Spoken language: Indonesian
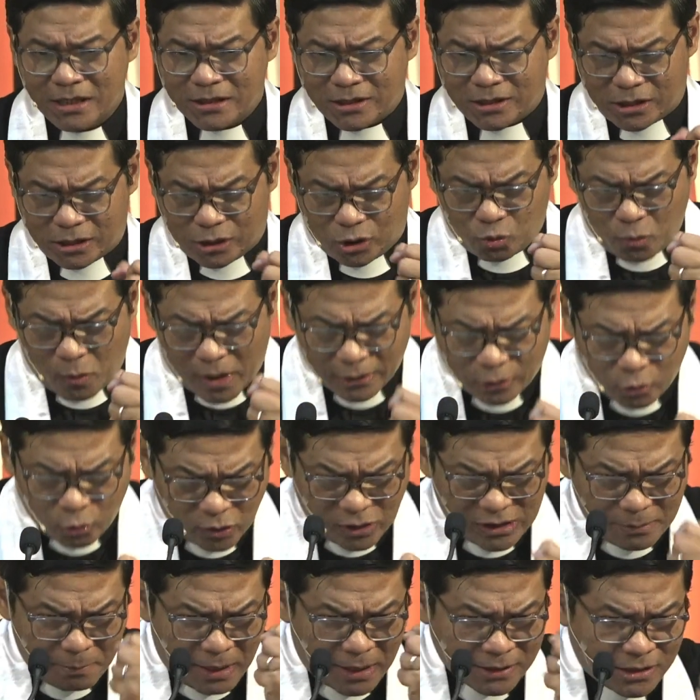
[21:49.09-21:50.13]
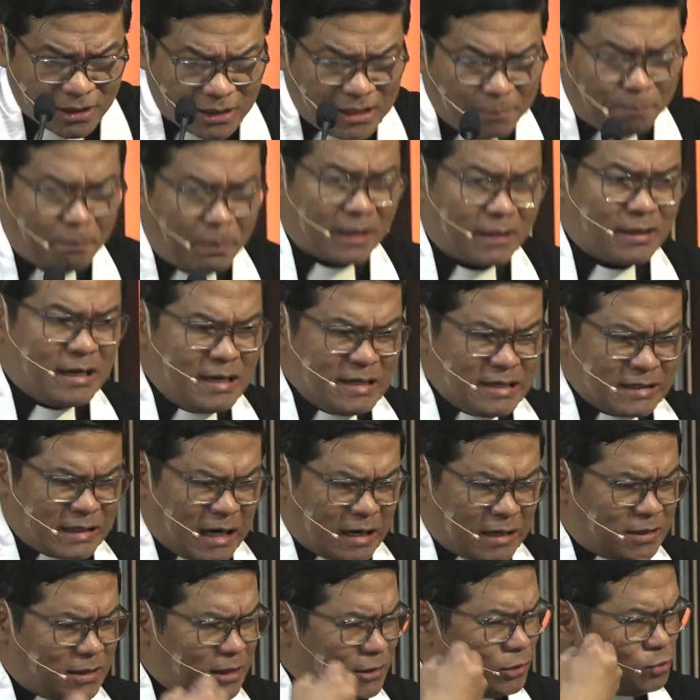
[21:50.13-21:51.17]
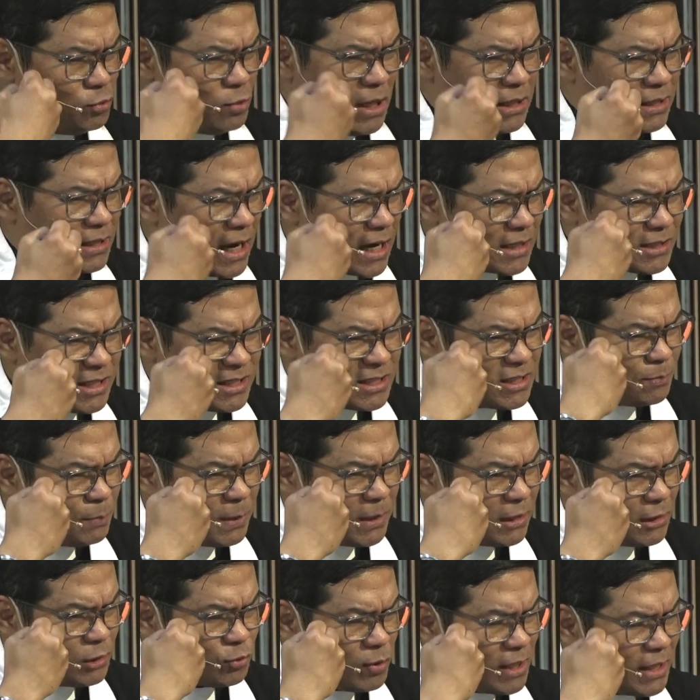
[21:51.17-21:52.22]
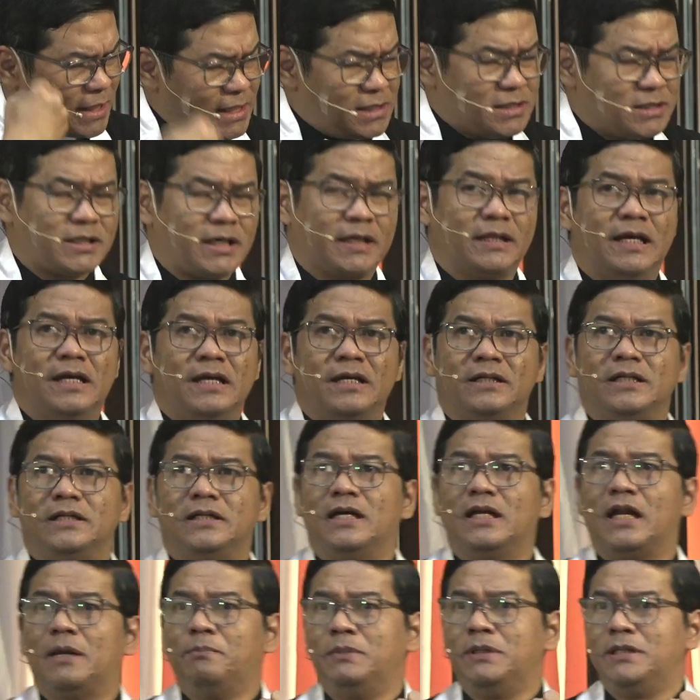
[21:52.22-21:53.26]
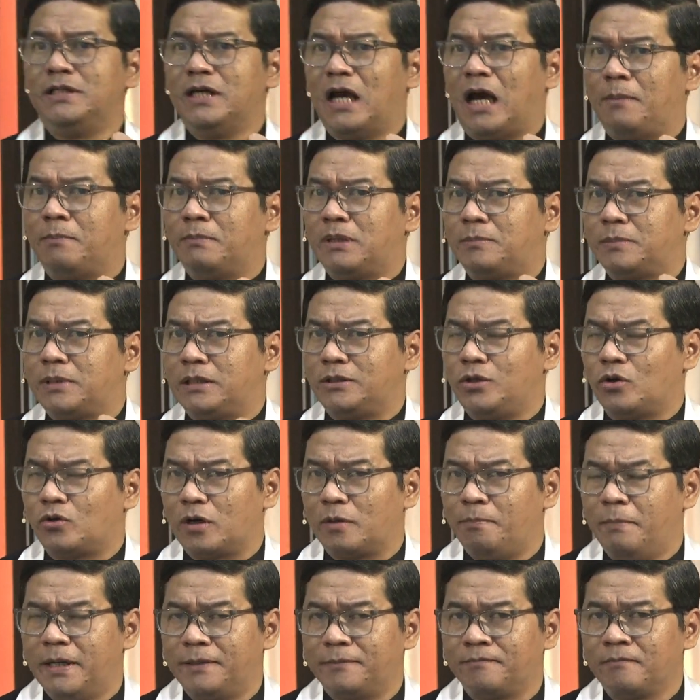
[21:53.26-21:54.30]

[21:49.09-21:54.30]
sesuatu di masa depan karena Tuhan kasih spiritual insight di dalam diri Amlam dan Jokebed.